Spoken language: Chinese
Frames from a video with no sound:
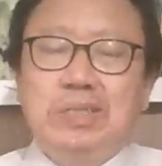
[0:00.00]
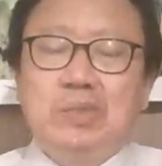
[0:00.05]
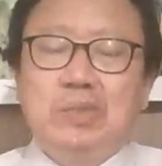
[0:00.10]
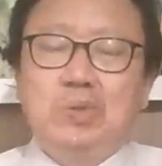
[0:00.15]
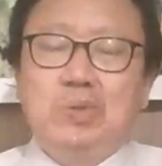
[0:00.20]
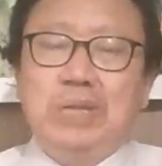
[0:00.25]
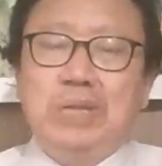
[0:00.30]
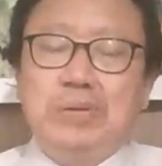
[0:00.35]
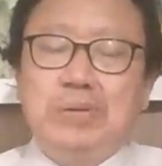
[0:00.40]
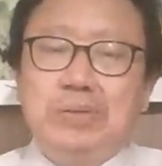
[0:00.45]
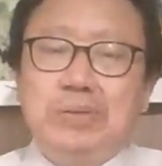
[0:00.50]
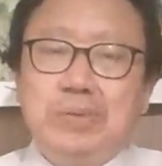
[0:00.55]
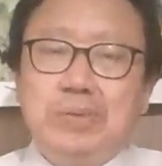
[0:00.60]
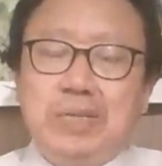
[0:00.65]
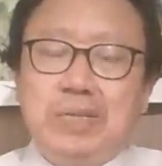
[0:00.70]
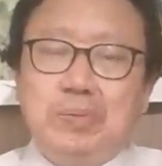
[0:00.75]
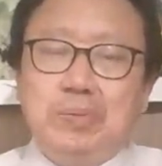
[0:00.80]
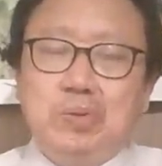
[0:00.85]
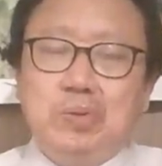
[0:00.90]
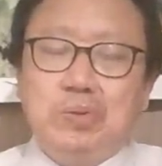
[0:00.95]
突然为什么
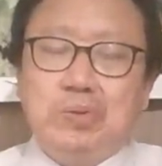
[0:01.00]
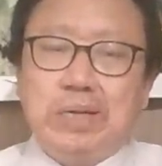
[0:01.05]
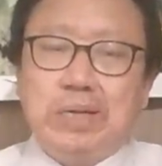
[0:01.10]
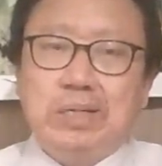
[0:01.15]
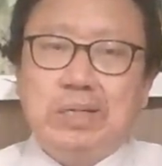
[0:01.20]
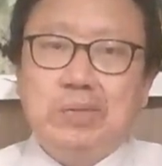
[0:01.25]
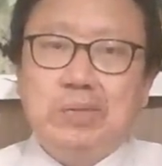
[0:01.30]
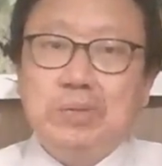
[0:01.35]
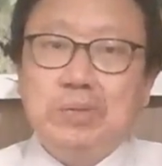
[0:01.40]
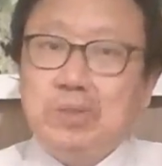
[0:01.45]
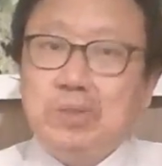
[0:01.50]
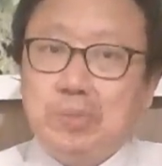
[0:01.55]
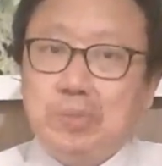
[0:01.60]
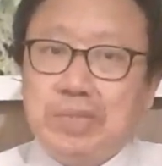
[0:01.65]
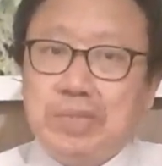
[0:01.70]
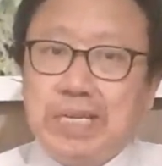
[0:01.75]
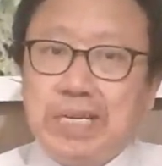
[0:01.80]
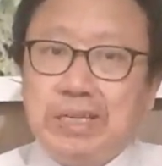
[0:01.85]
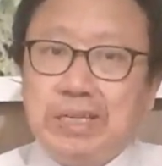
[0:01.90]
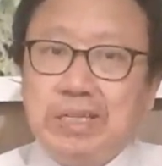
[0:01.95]
节目中断了，为什么不
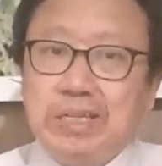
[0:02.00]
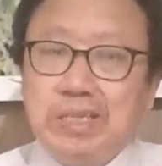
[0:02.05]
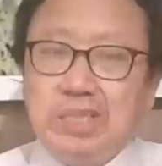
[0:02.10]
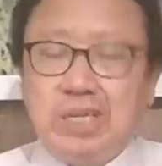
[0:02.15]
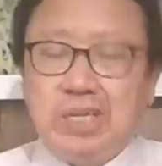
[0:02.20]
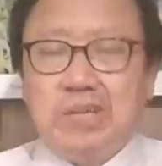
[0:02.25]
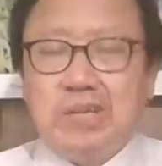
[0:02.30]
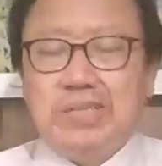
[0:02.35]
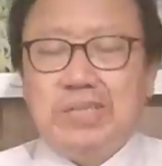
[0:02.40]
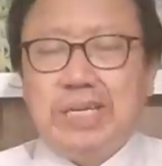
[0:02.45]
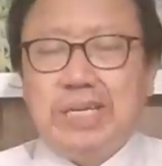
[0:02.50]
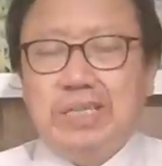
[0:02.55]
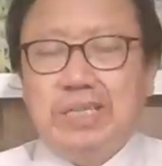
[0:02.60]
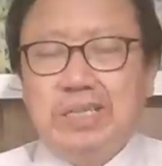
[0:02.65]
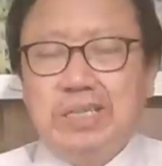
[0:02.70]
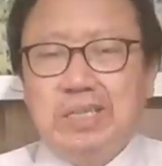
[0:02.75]
见了？要了解。